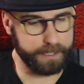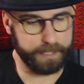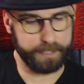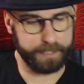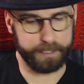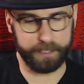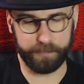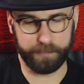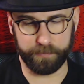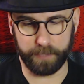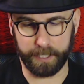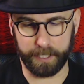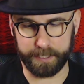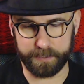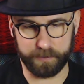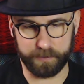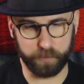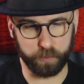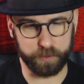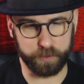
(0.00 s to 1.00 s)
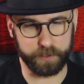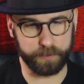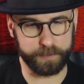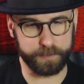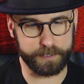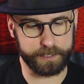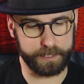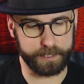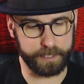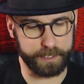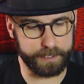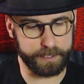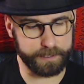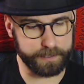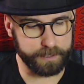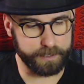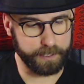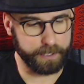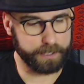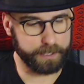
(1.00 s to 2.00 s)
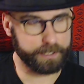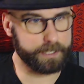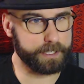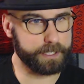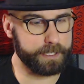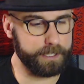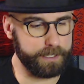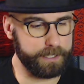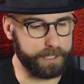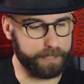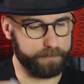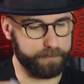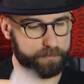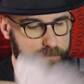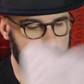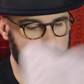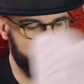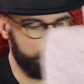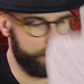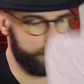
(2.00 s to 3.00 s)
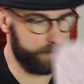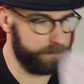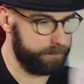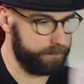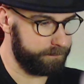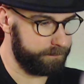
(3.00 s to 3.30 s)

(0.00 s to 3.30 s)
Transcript: die ich vielleicht so sonst nicht kriegen würde.